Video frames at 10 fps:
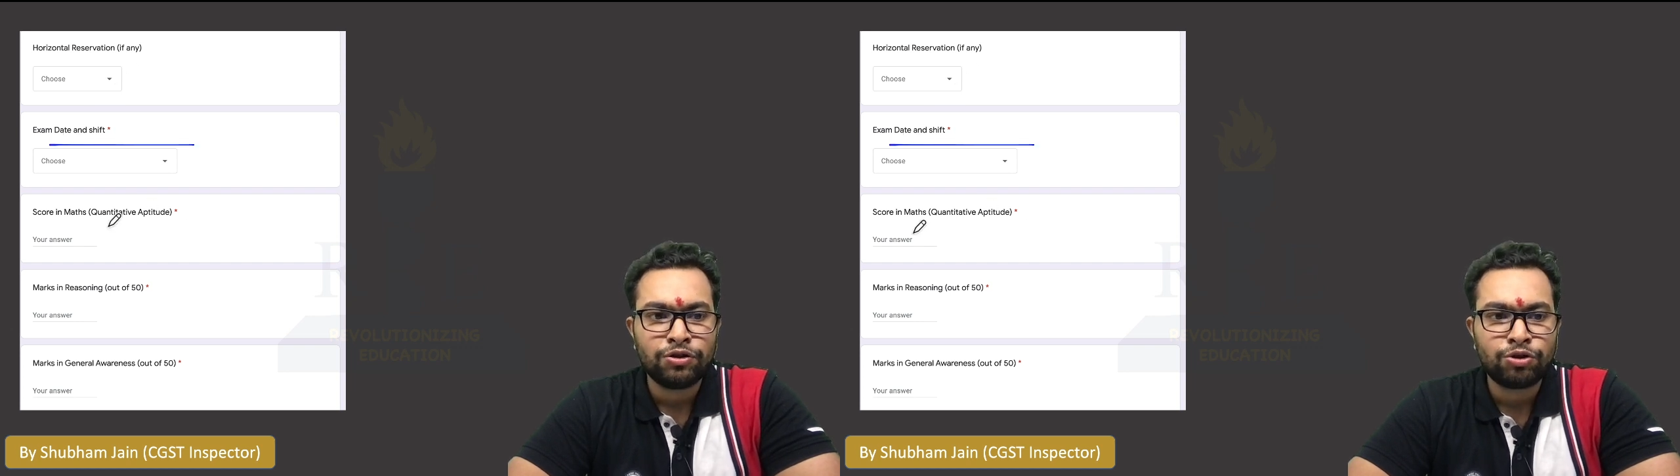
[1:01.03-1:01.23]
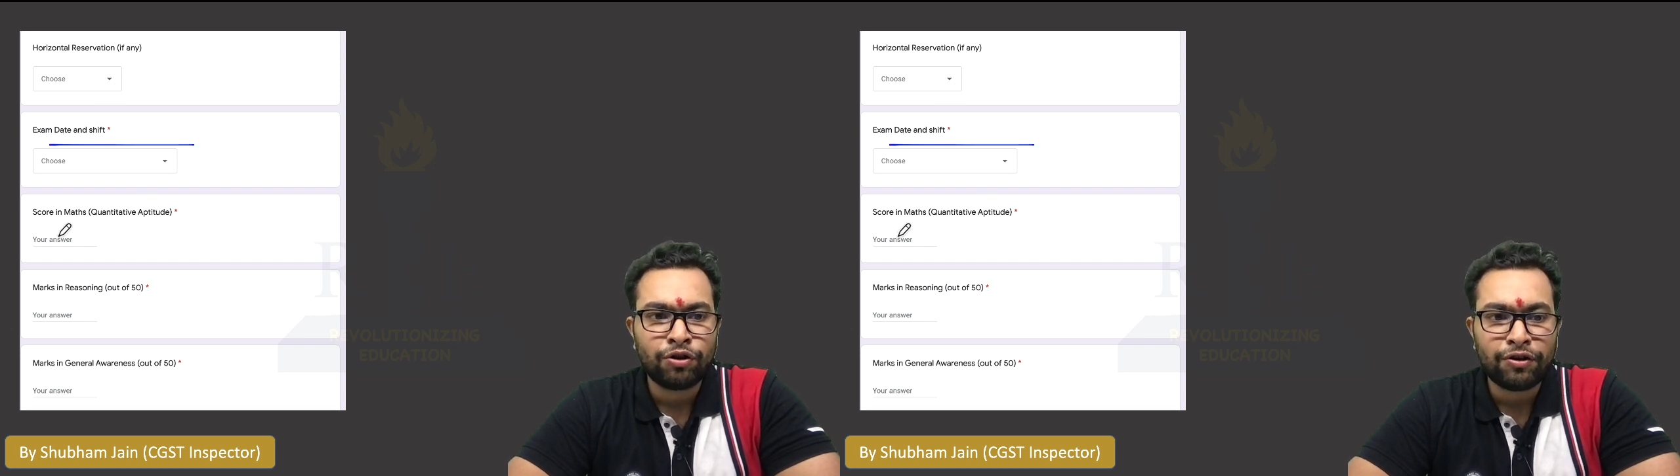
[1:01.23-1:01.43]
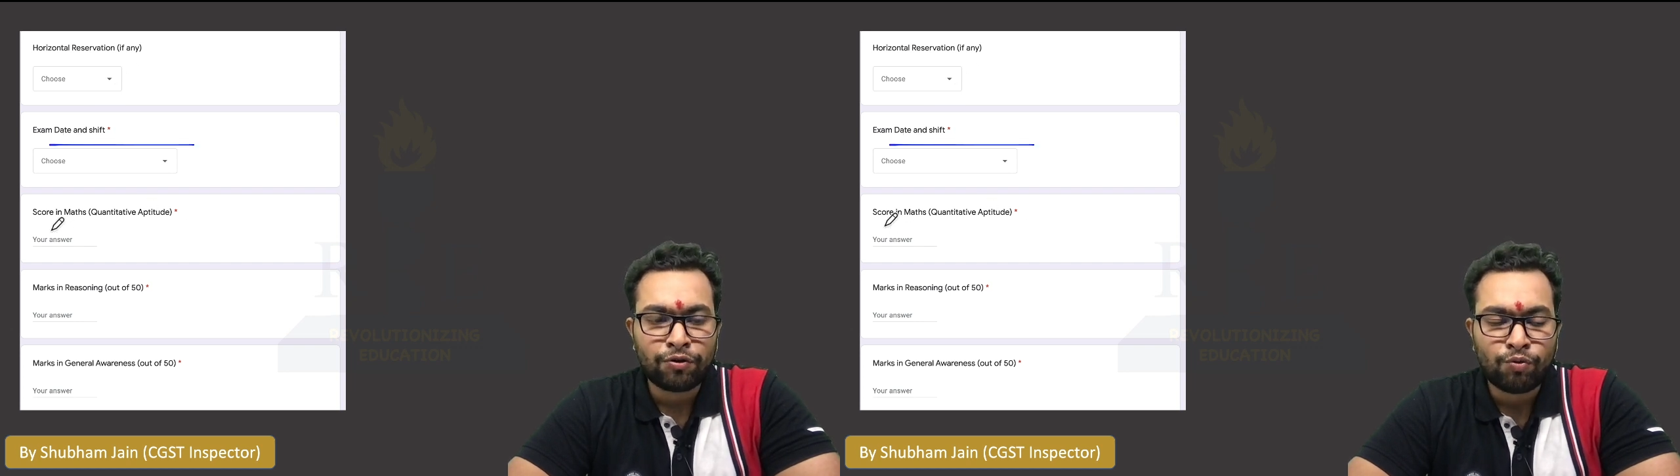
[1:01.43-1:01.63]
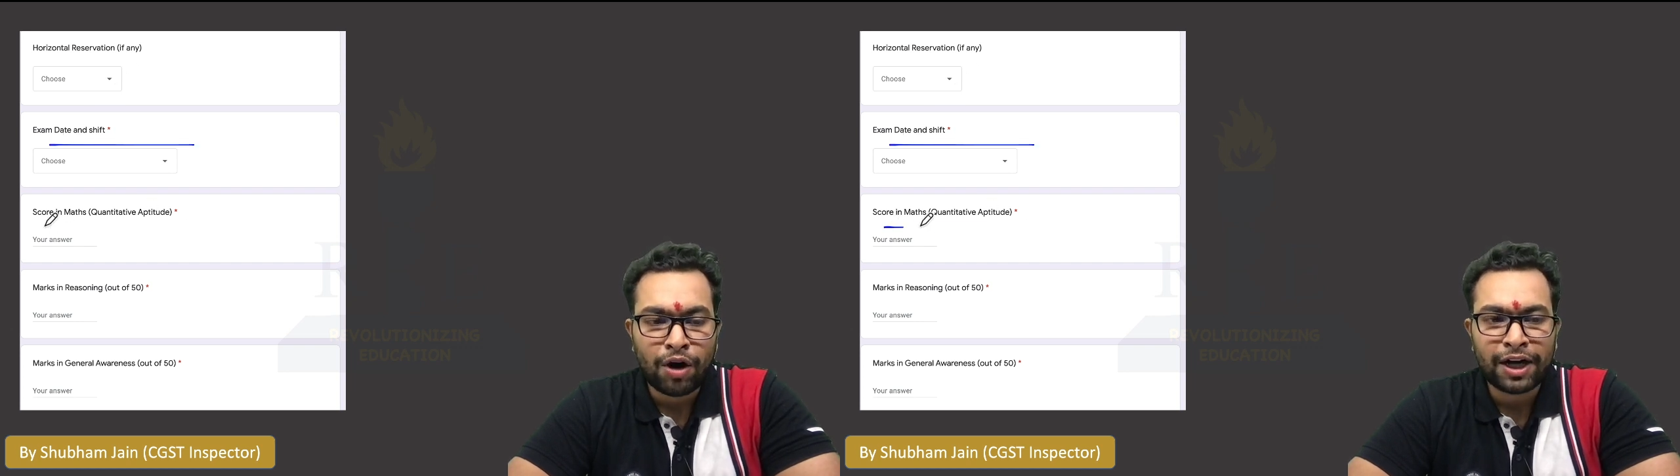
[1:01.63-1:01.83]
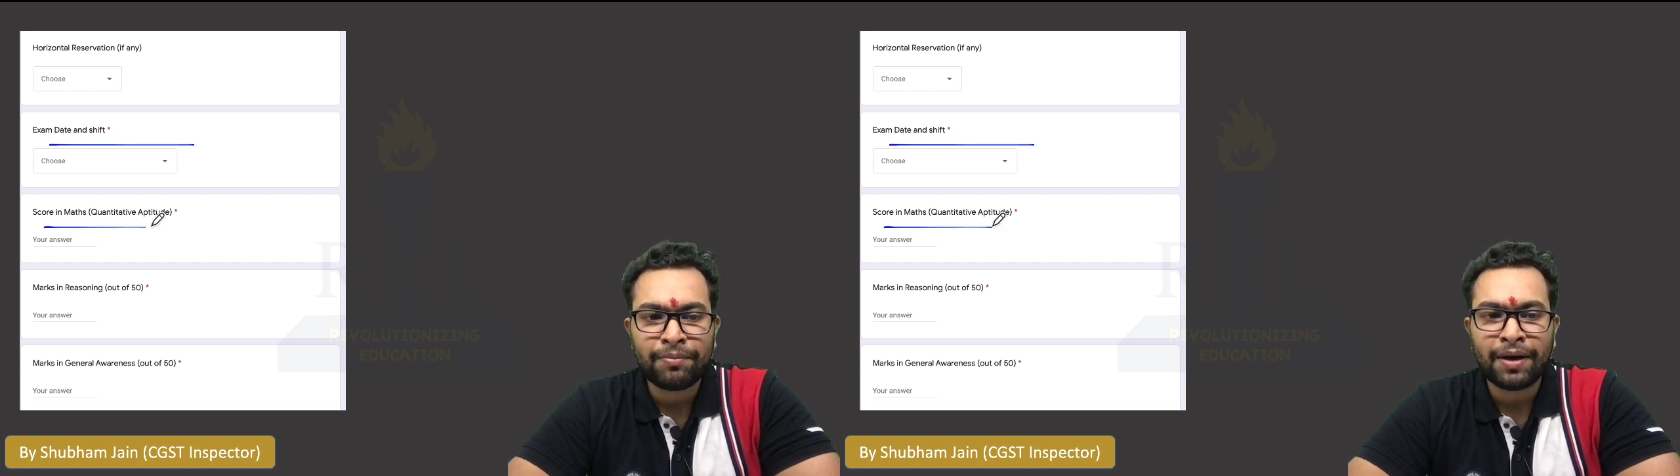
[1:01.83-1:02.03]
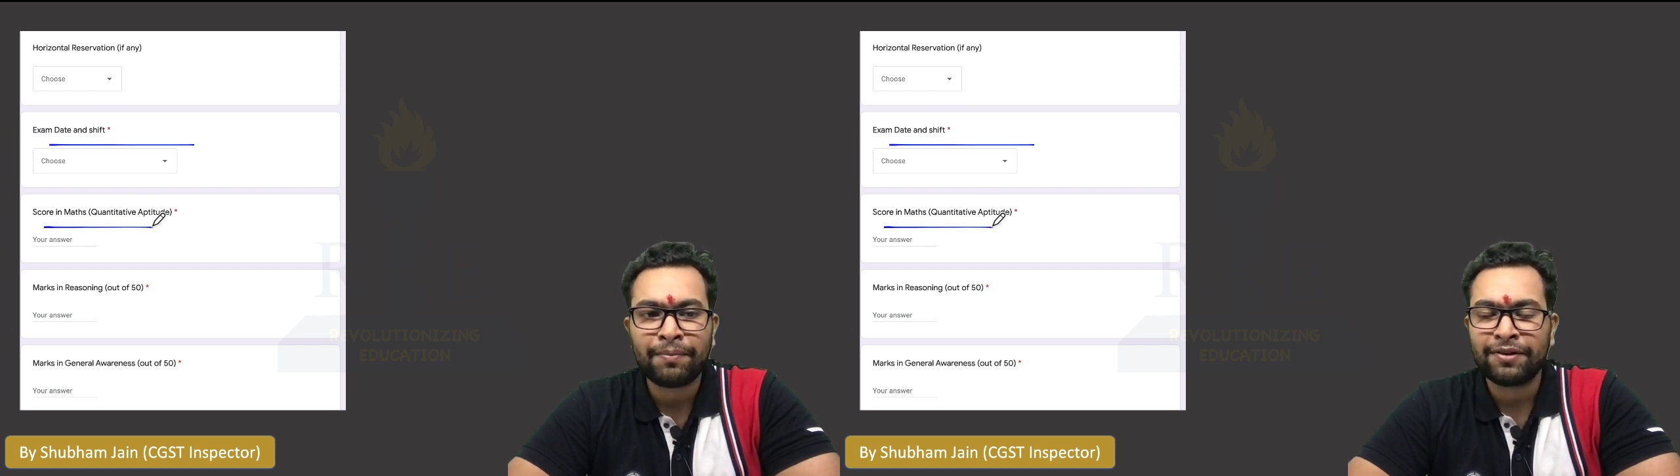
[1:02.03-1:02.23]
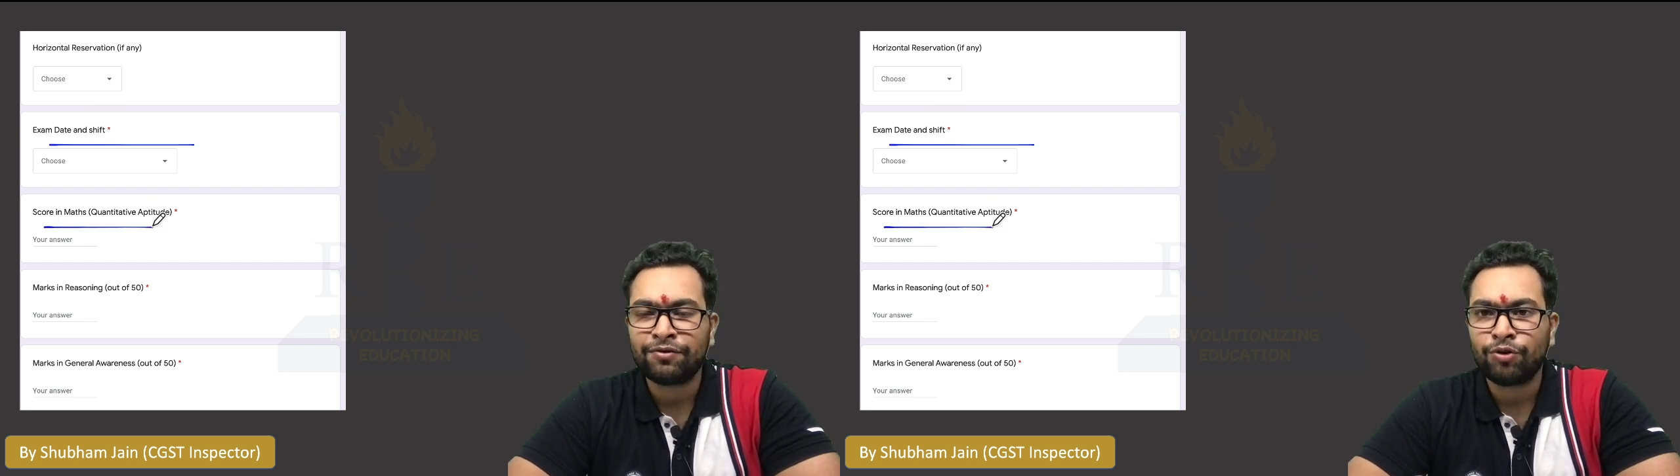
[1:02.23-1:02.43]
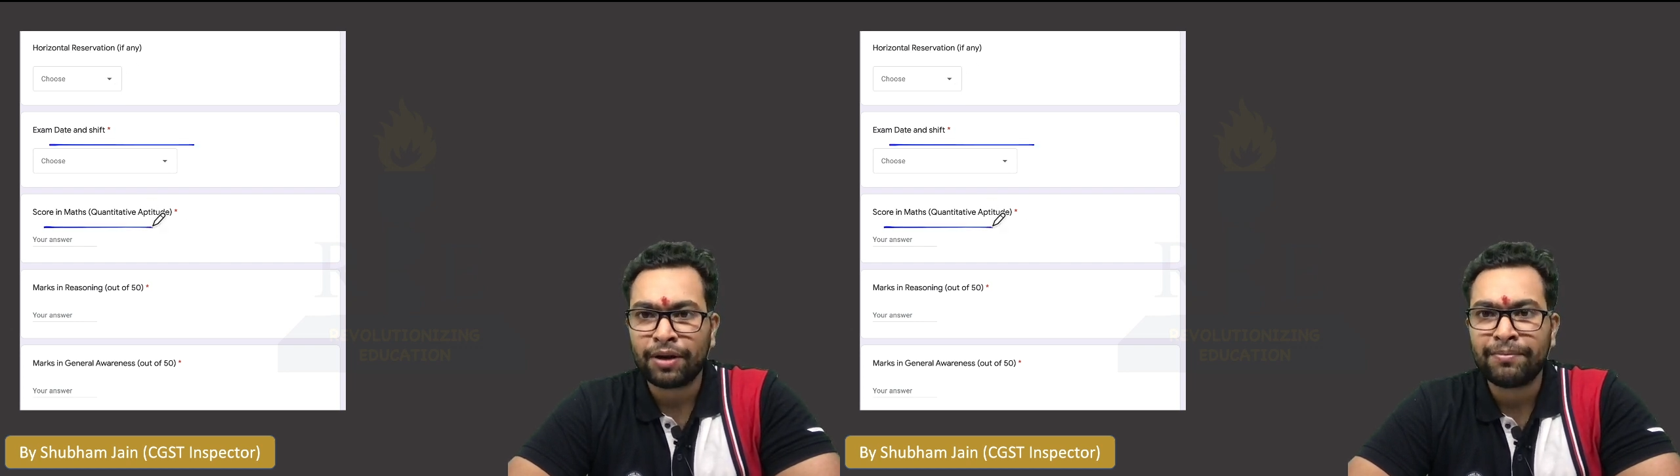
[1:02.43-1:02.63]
जो पॉइंट में आपका स्कोर है